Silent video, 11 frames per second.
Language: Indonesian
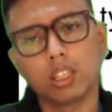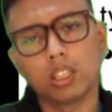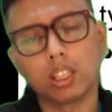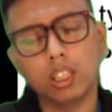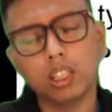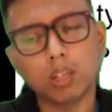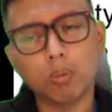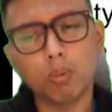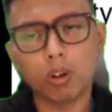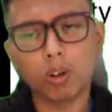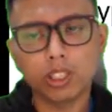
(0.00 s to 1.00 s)
Jadi
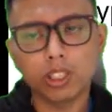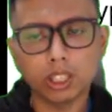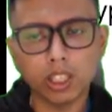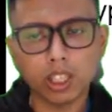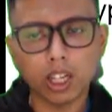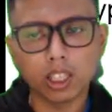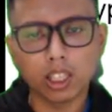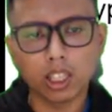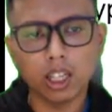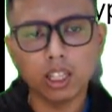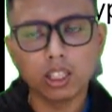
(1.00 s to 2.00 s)
sabuk orogenik
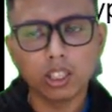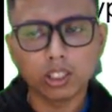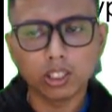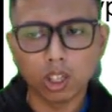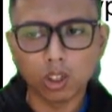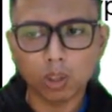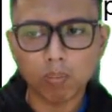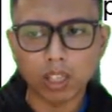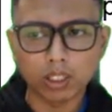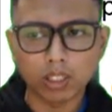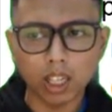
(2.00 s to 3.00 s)
adalah jalur
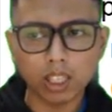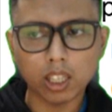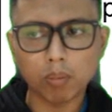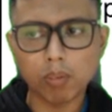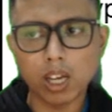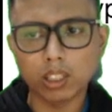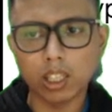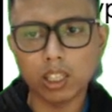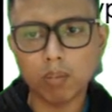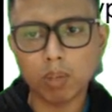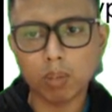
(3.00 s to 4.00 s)
panjang yang
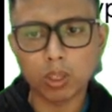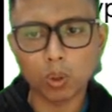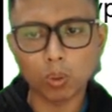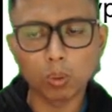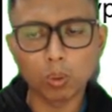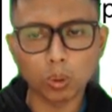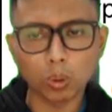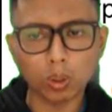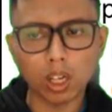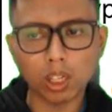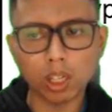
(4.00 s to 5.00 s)
biasanya berbentuk
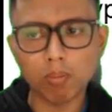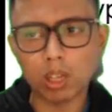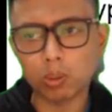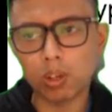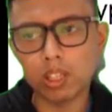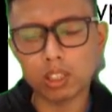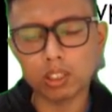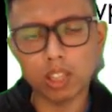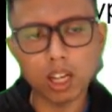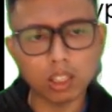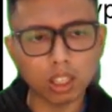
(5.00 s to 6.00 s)
busur dari batuan yang
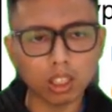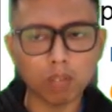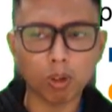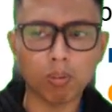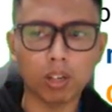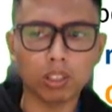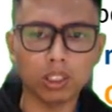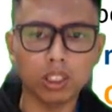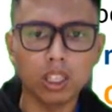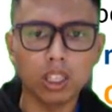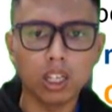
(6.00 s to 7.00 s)
sangat
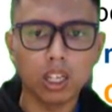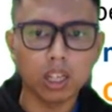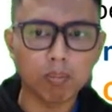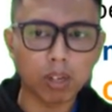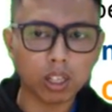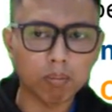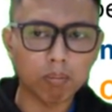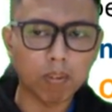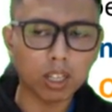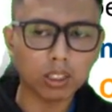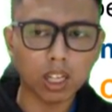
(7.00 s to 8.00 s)
terdeformasi yang
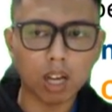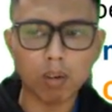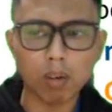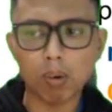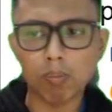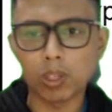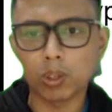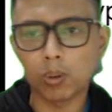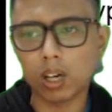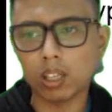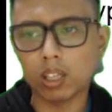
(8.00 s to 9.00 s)
berkembang selama
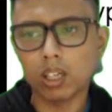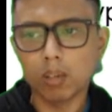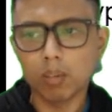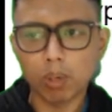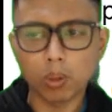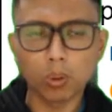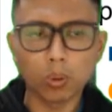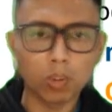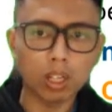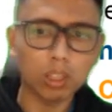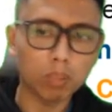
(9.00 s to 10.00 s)
pembentukan
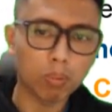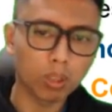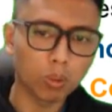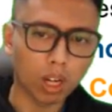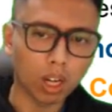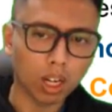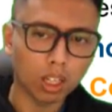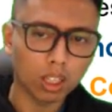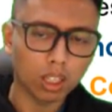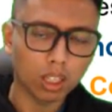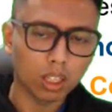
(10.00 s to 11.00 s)
pegunungan di benua.
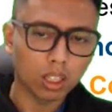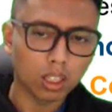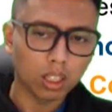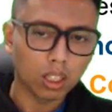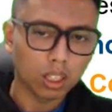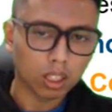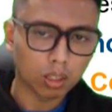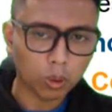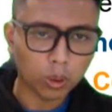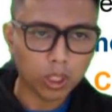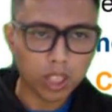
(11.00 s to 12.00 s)

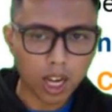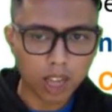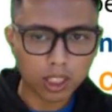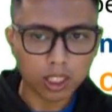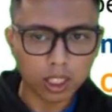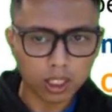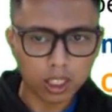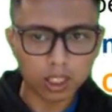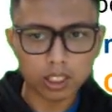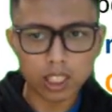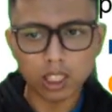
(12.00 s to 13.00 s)
Kemudian, ini
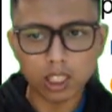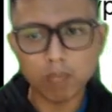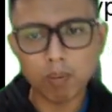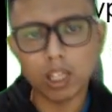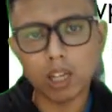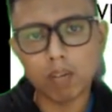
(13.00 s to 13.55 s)
terjadi pada